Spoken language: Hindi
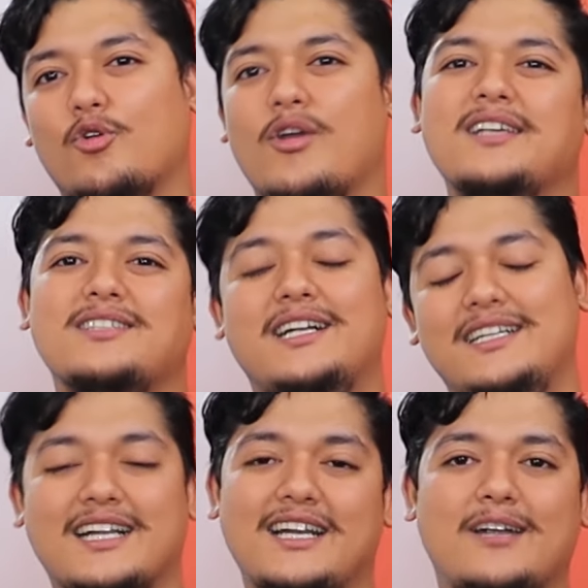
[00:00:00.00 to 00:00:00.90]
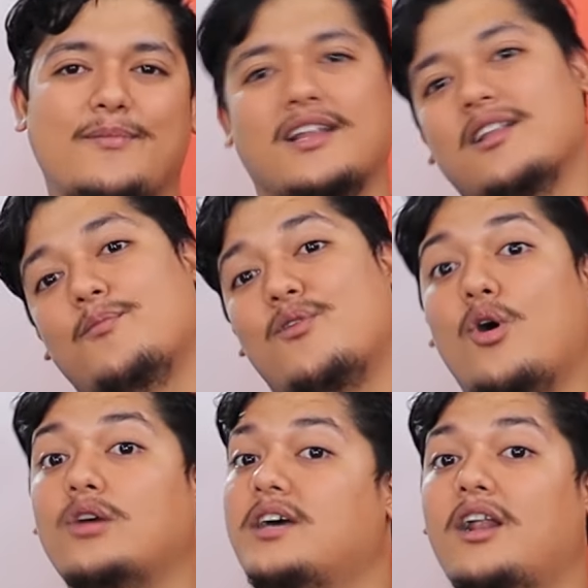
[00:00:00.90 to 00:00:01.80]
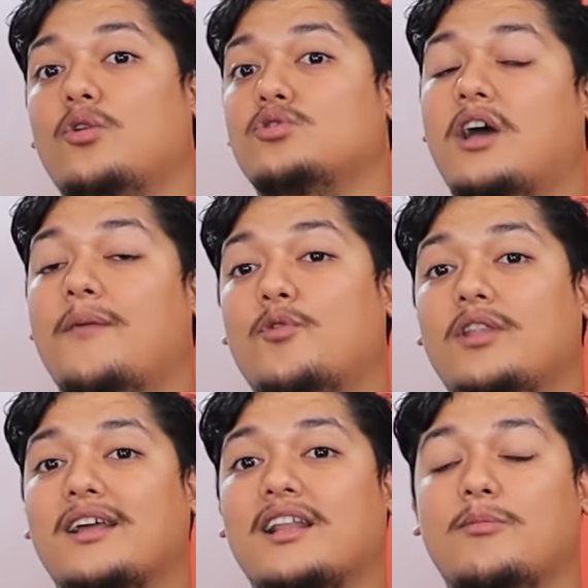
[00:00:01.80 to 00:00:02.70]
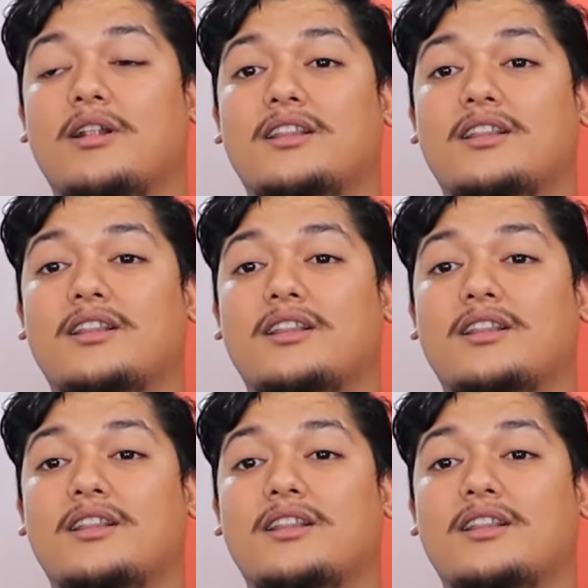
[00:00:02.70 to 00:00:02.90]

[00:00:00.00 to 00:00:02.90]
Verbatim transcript: क्योंकि इस इंटरनेट में ना बहुत सारा लोचा आपको देखने को